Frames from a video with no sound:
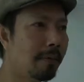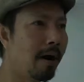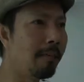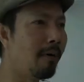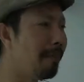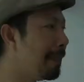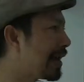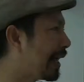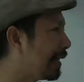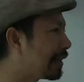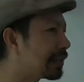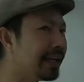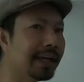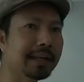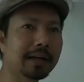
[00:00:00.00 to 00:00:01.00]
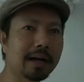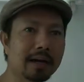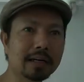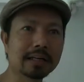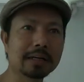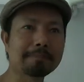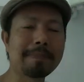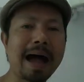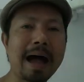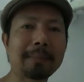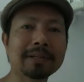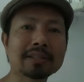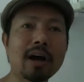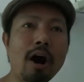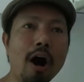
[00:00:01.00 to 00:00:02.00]
พอผมมาเห็นอีกทีนึงก็คือปลา
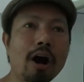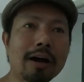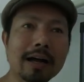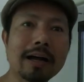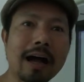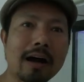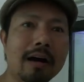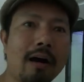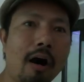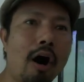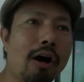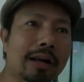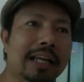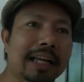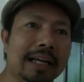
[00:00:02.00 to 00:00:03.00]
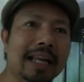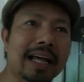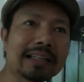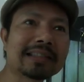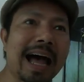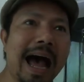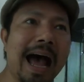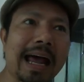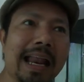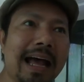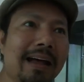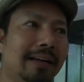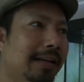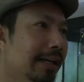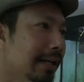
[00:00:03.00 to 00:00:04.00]
มันช็อกคอรีนกำลังตาย
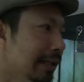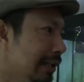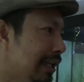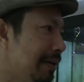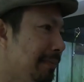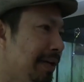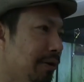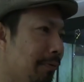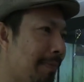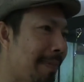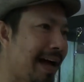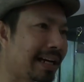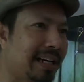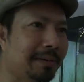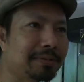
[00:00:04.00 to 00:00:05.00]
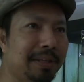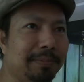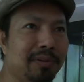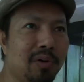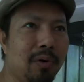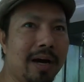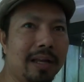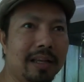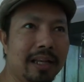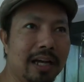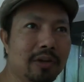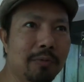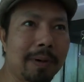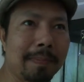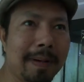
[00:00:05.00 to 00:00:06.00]
แล้ว ที่มีอยู่ประมาณเกือบสิบตัว เหลื
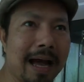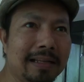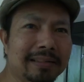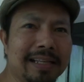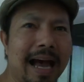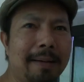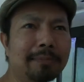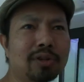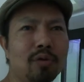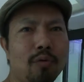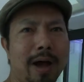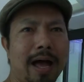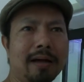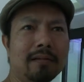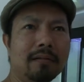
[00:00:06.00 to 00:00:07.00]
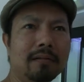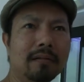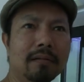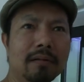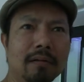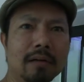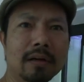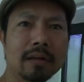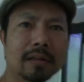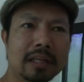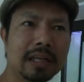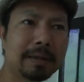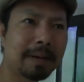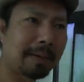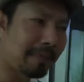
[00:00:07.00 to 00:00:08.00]
ออยู่ประมาณสามตัว
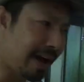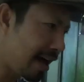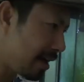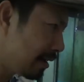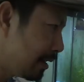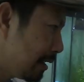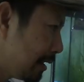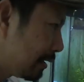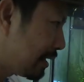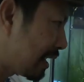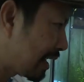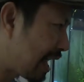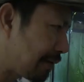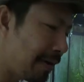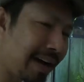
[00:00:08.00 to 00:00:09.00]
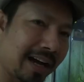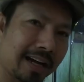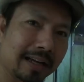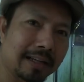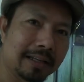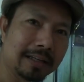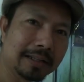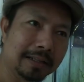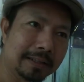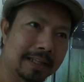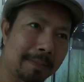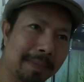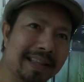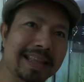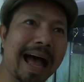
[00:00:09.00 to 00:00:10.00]
ที่แบบว่ายังเห็นว่า
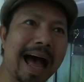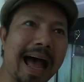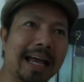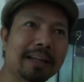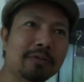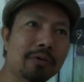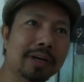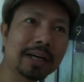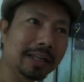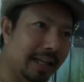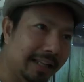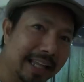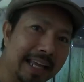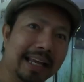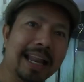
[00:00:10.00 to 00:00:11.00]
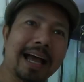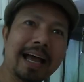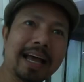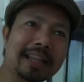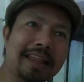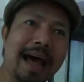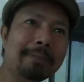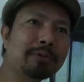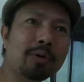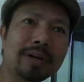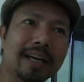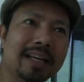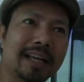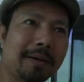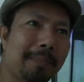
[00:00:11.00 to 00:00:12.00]
ยังไม่ตายตัวอื่นน่ะนิ่ง แล้วไอ้สามตัว
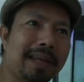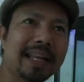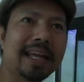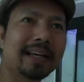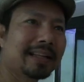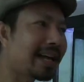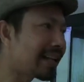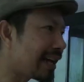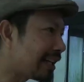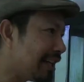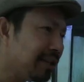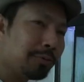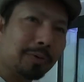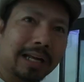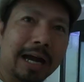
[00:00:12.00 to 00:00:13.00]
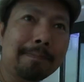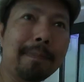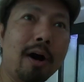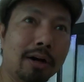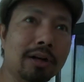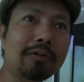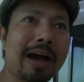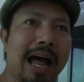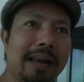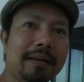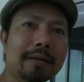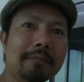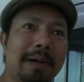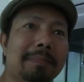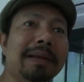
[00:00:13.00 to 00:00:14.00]
นี้ยังไม่นิ่งทั้งทั้งที่อยู่ในกระป๋องเดียวกัน
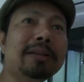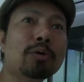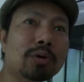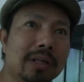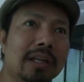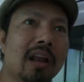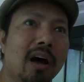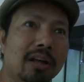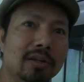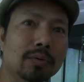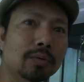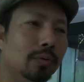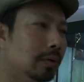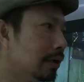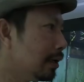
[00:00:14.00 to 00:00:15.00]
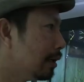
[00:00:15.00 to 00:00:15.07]
มันมีตัวที่รอดอยู่